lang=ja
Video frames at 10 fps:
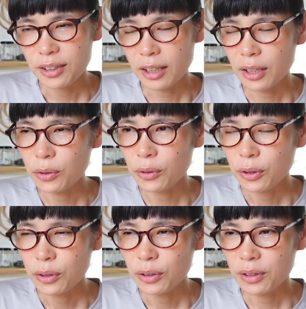だけど
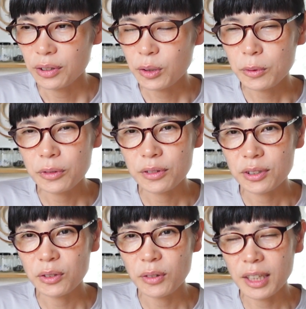処分す
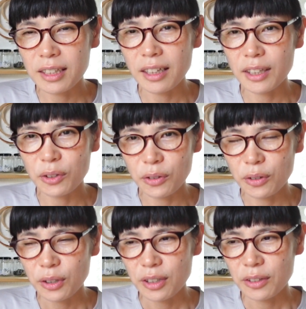るのはいいんだけ
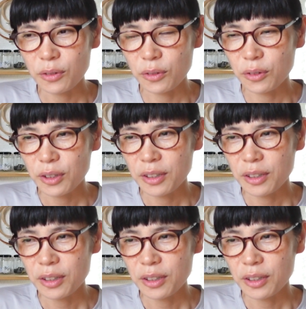どその